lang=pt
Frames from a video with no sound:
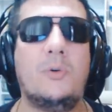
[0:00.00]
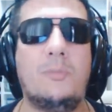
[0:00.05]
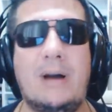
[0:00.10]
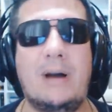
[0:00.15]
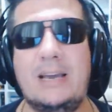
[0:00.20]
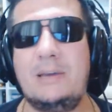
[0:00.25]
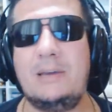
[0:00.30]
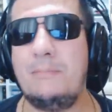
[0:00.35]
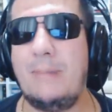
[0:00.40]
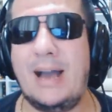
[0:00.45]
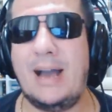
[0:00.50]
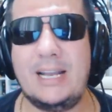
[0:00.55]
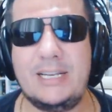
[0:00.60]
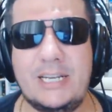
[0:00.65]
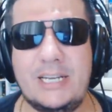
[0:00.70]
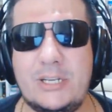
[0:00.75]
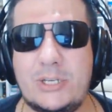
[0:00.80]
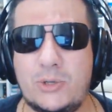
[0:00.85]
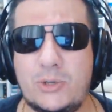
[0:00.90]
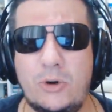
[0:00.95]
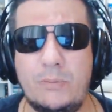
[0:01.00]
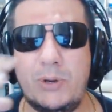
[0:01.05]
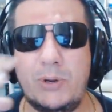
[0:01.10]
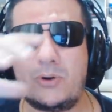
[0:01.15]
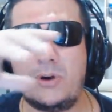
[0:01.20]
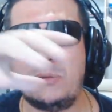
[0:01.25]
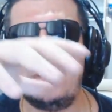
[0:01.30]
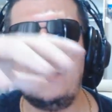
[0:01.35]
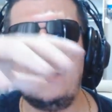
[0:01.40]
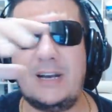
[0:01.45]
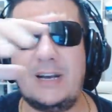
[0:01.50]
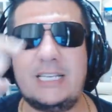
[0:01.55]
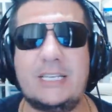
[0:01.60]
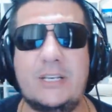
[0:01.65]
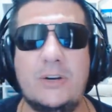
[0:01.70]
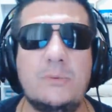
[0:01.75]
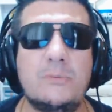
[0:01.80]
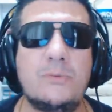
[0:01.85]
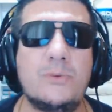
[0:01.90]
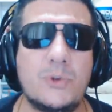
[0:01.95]
uma imagem sobre como vai
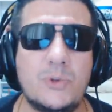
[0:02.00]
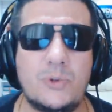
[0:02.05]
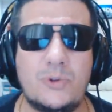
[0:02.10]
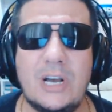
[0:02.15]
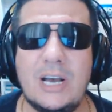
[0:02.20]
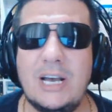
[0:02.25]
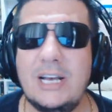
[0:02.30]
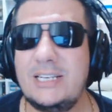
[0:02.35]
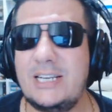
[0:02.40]
ser o mundo.